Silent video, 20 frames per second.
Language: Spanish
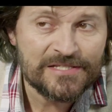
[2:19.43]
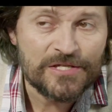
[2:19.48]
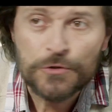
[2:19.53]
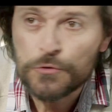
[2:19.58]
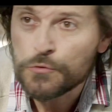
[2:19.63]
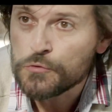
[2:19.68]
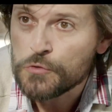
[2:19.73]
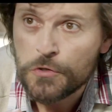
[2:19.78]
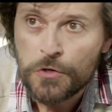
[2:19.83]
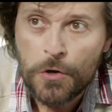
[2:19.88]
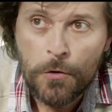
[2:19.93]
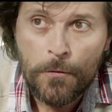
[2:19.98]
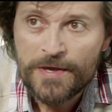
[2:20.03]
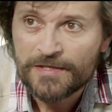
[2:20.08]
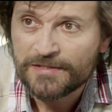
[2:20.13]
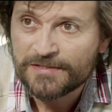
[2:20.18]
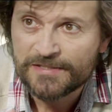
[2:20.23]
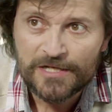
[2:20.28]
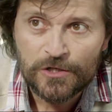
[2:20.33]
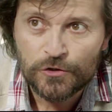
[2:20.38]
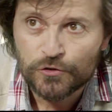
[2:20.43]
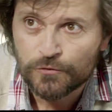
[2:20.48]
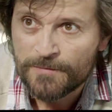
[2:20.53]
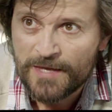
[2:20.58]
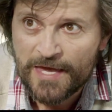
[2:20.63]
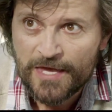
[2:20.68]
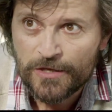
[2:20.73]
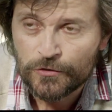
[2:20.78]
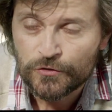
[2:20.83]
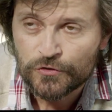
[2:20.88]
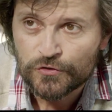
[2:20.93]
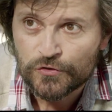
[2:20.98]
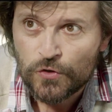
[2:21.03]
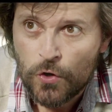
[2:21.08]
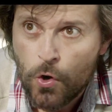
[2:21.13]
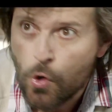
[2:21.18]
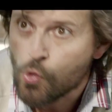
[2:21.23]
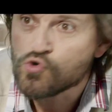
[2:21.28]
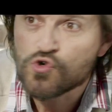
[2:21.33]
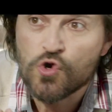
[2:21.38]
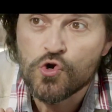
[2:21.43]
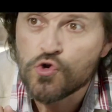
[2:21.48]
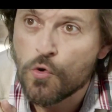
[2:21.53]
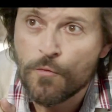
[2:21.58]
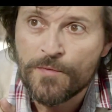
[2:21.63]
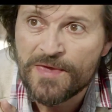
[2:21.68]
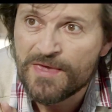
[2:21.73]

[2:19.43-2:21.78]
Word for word: Si uno no vence los miedos, uno no